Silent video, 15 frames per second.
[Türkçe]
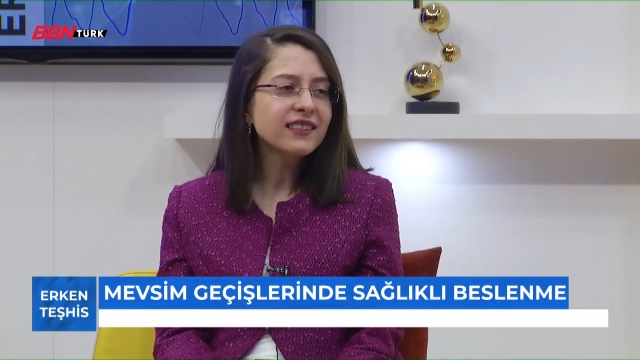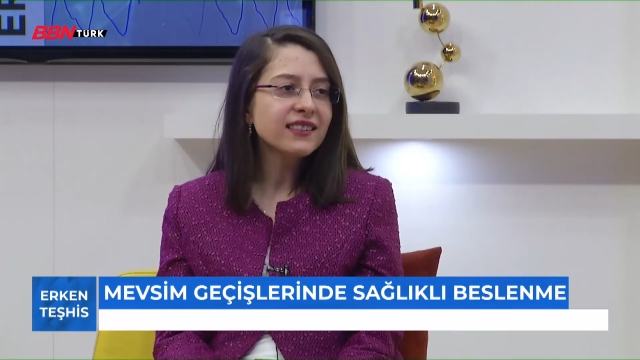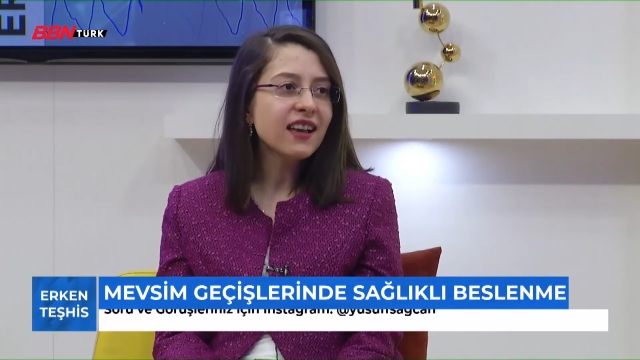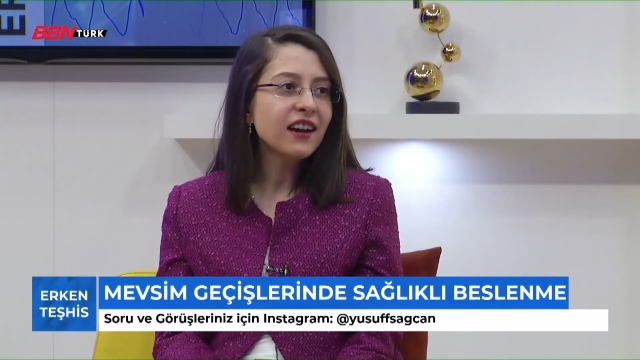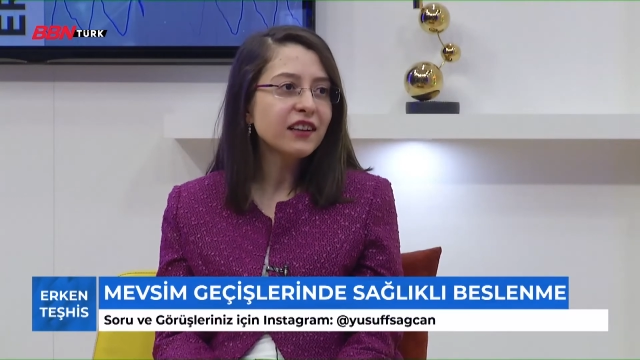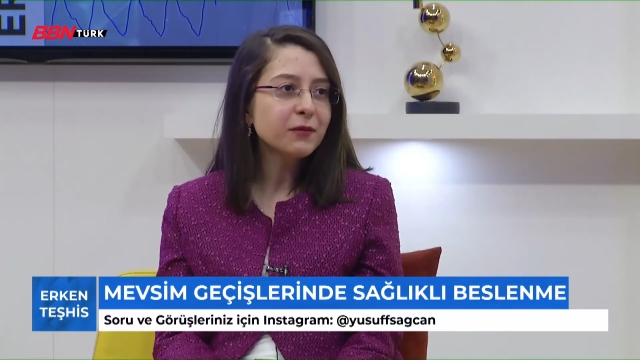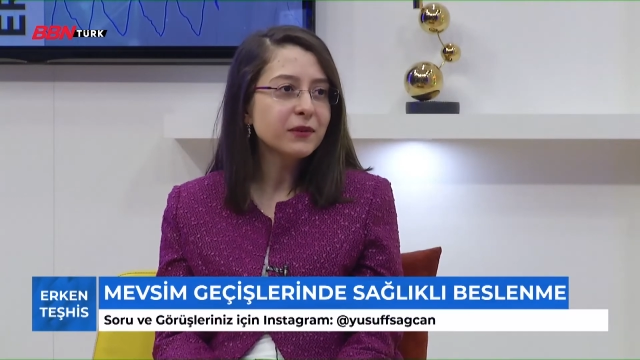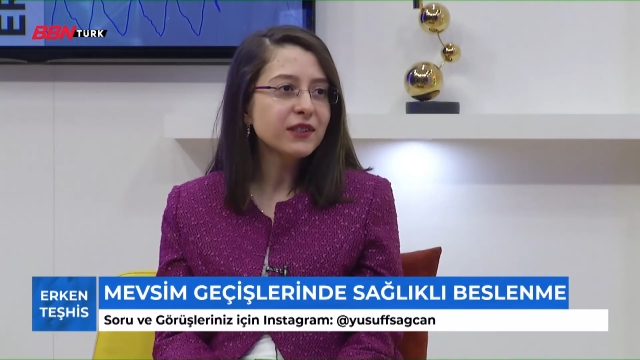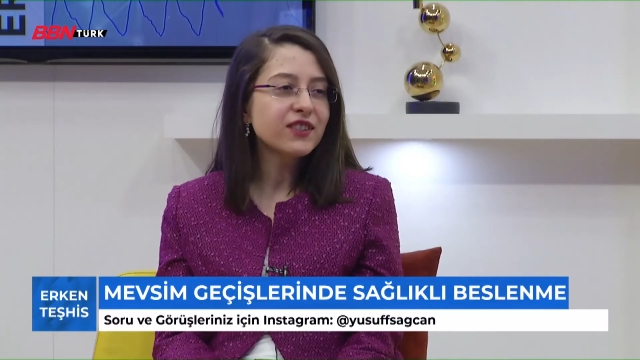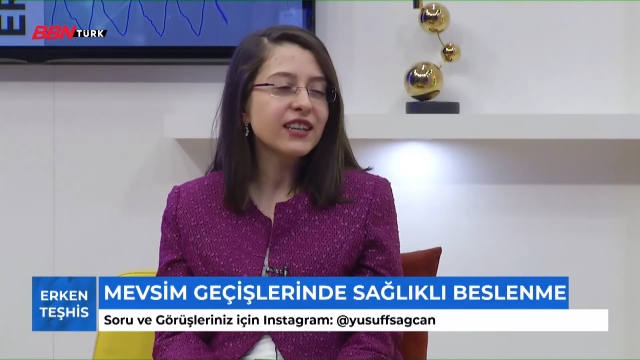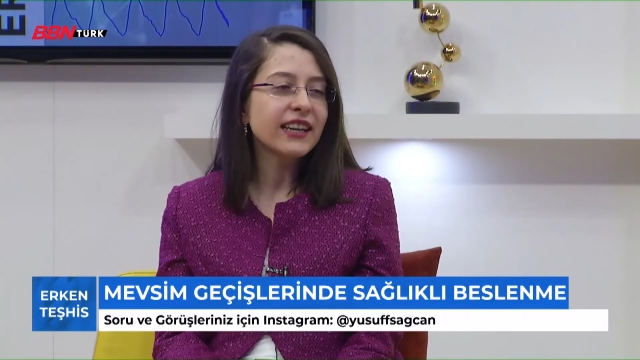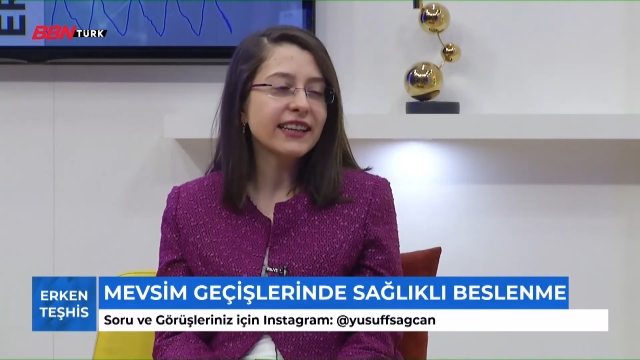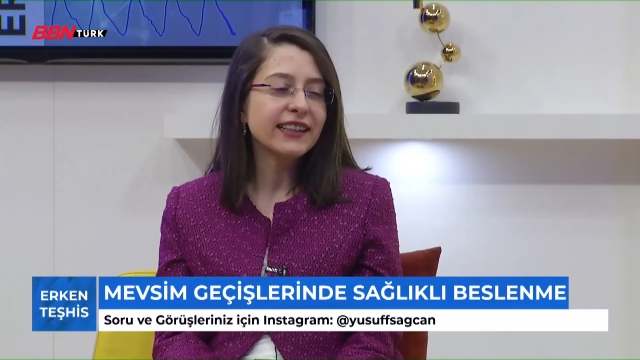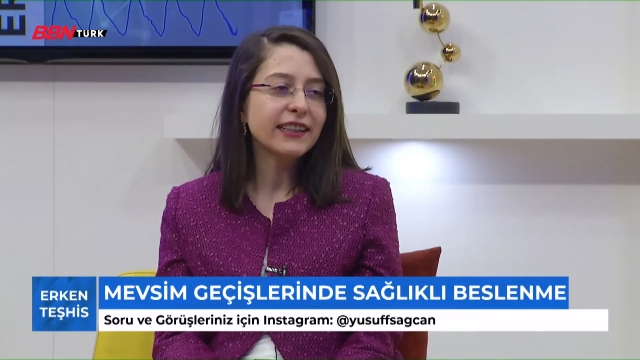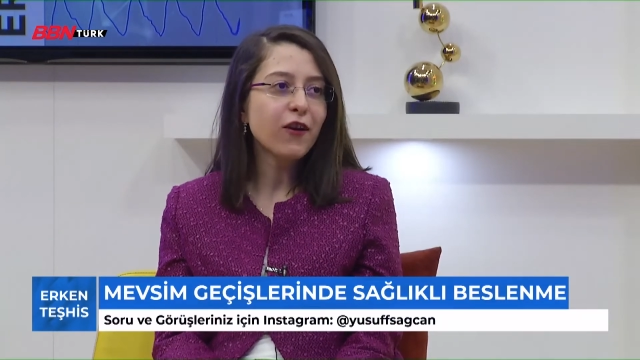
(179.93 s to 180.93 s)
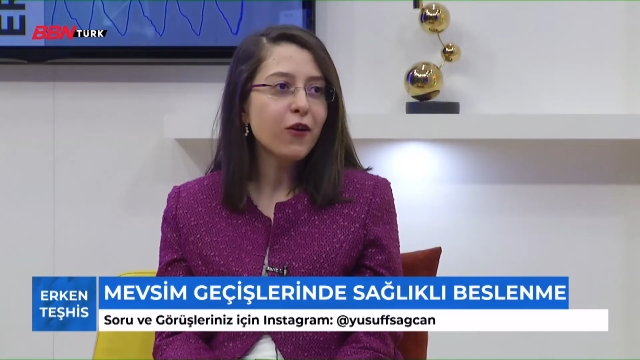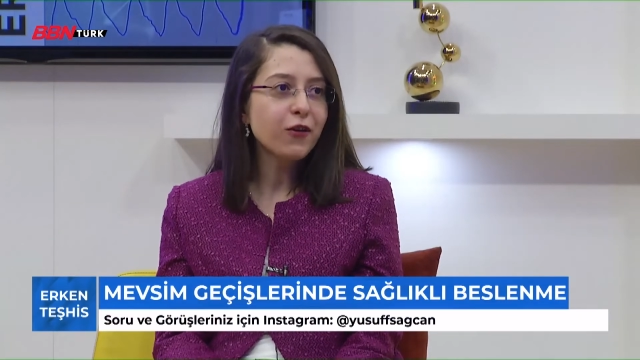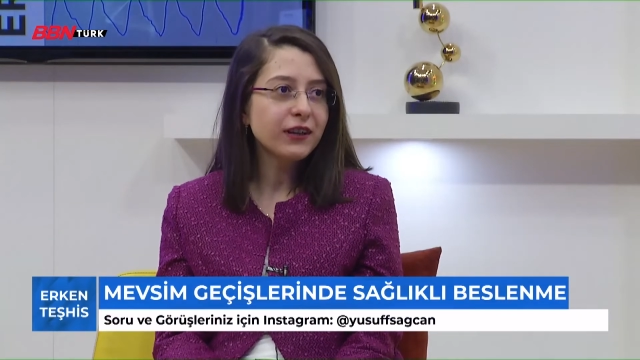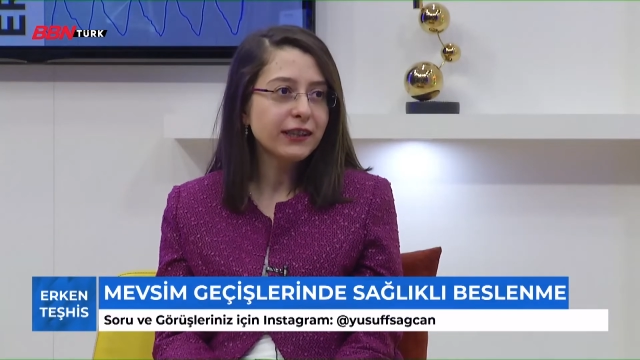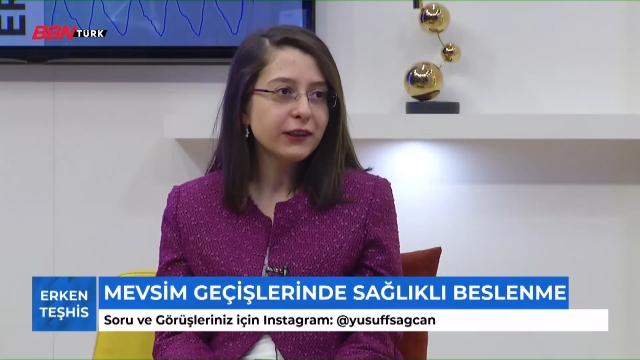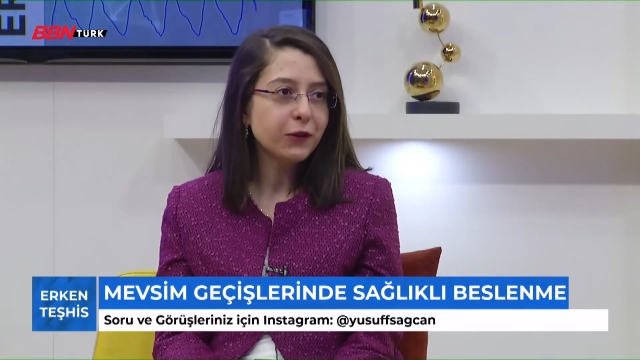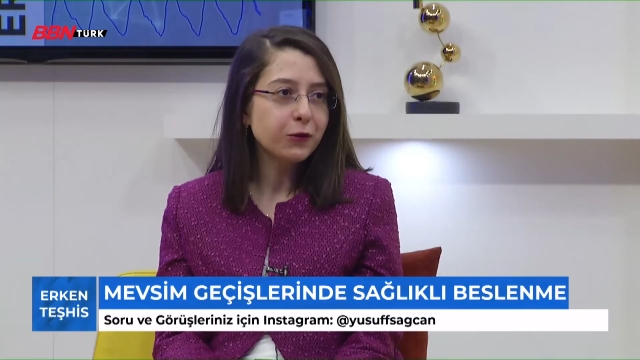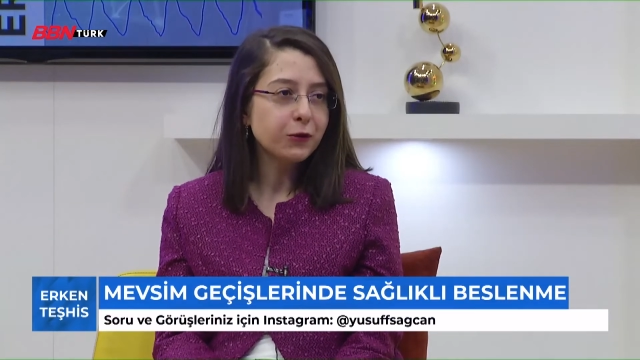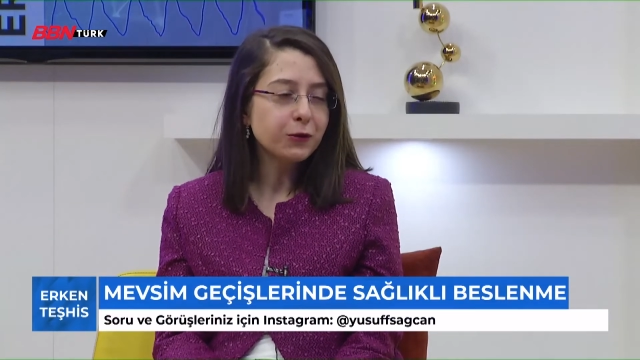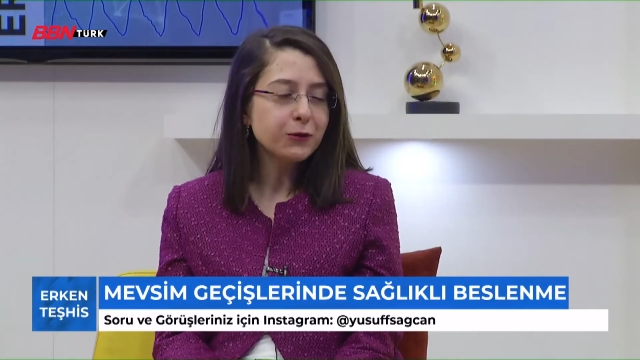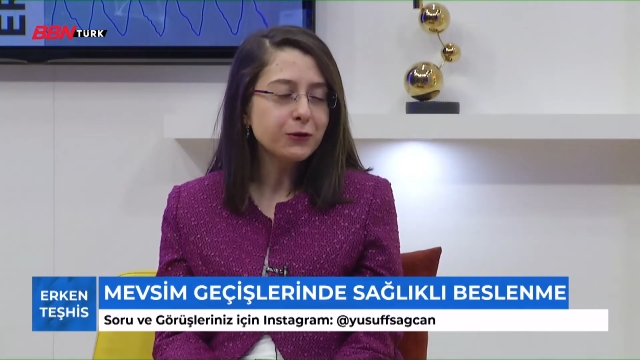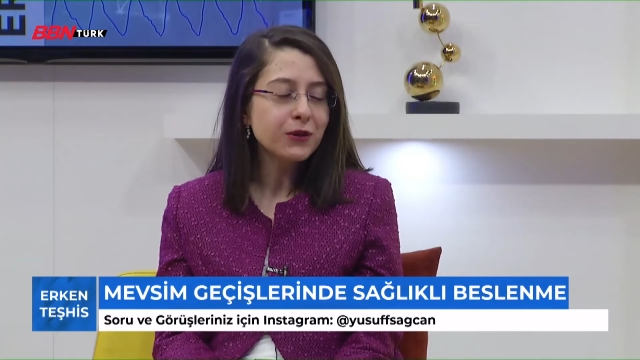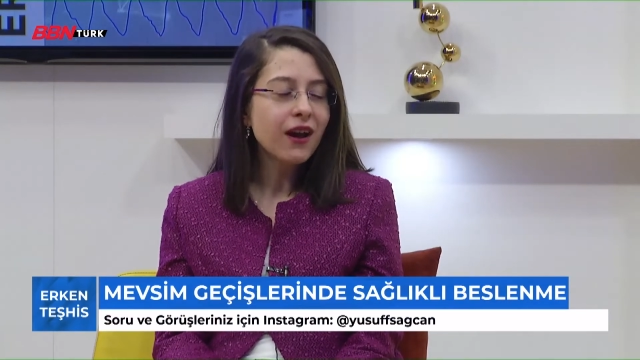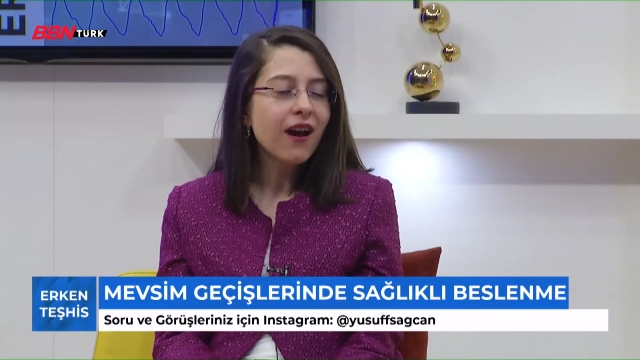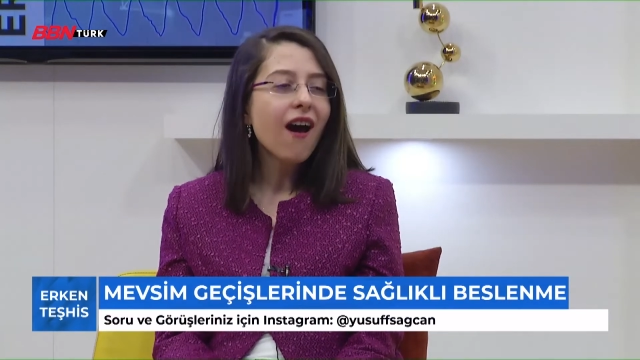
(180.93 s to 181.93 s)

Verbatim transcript: detaylı bir şekilde öğreniyoruz.